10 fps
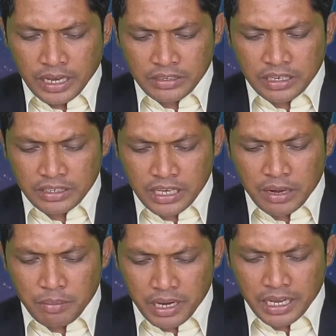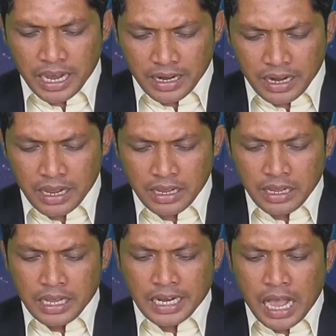Kesaksian mereka adalah,
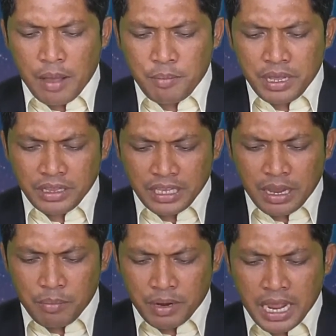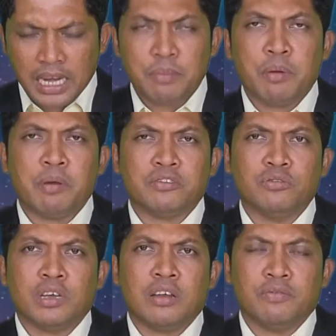kami tidak berani
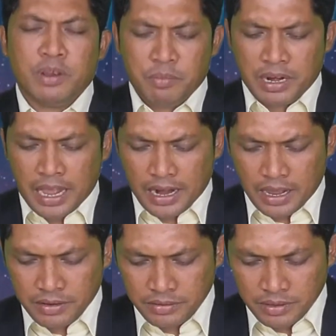memasukkan firman Allah.